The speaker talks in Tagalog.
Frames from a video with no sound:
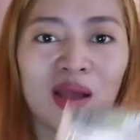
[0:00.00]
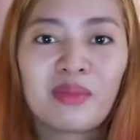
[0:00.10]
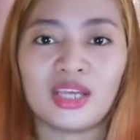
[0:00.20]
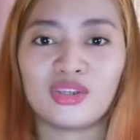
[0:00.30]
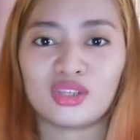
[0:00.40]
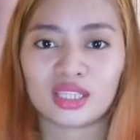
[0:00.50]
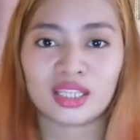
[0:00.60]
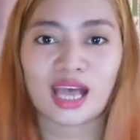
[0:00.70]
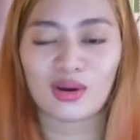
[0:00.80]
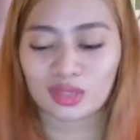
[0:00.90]
Kaya medyo
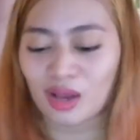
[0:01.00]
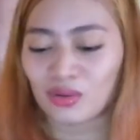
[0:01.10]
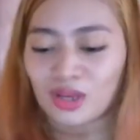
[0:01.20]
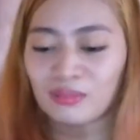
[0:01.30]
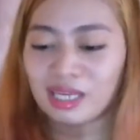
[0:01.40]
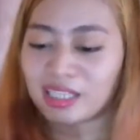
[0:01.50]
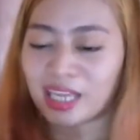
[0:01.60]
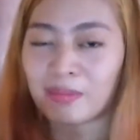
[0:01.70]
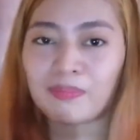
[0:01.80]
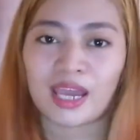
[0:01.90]
natatakot ako
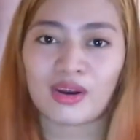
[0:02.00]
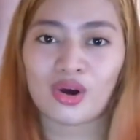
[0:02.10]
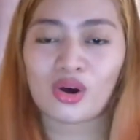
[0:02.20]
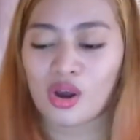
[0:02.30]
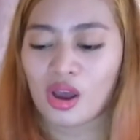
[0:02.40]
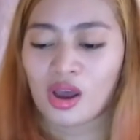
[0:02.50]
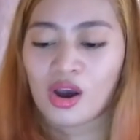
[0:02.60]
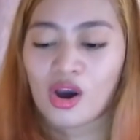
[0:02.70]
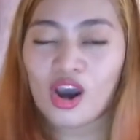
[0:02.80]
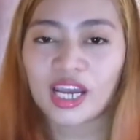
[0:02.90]
gamitin. Pero,
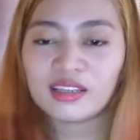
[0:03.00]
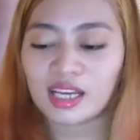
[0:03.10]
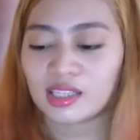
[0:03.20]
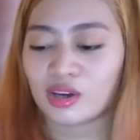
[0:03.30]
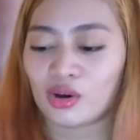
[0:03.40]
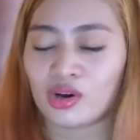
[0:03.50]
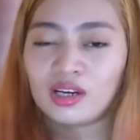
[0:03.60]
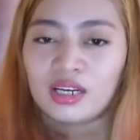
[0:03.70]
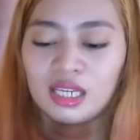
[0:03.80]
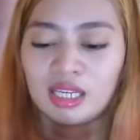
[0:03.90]
okay na to.
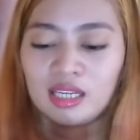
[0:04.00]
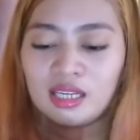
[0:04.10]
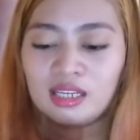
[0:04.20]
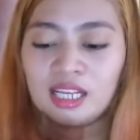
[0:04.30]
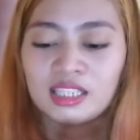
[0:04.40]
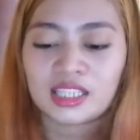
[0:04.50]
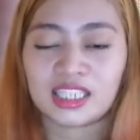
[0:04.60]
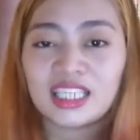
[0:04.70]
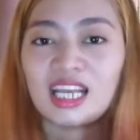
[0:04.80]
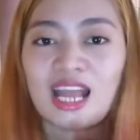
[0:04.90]
Let's
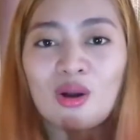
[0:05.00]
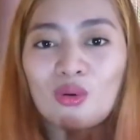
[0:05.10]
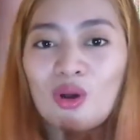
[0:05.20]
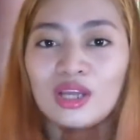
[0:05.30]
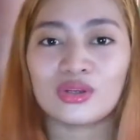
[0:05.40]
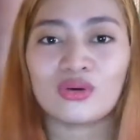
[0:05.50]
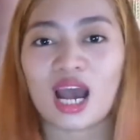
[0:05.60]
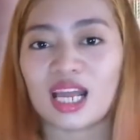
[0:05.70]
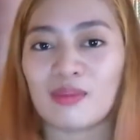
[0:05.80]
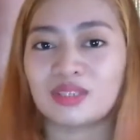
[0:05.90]
see na lang kung ano yung
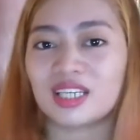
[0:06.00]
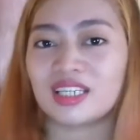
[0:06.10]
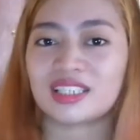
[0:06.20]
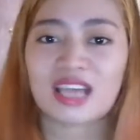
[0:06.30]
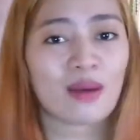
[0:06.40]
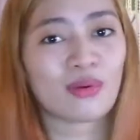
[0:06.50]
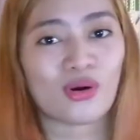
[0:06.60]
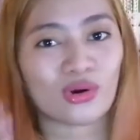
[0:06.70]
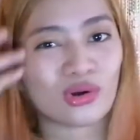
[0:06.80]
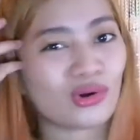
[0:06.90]
kakalabasan niya sa
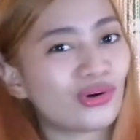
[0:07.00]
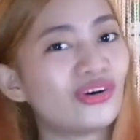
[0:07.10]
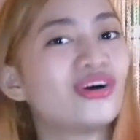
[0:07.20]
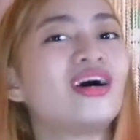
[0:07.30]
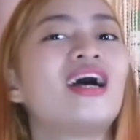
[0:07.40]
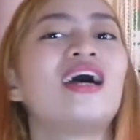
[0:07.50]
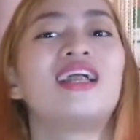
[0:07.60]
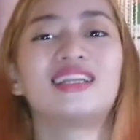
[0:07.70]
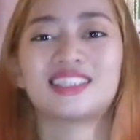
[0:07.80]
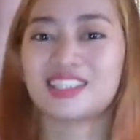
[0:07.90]
buhok ko.
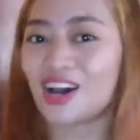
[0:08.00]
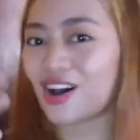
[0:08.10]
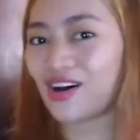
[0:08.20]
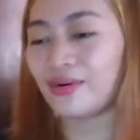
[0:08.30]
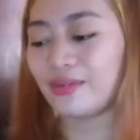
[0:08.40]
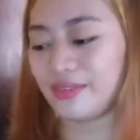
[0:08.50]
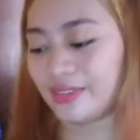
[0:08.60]
Let's go!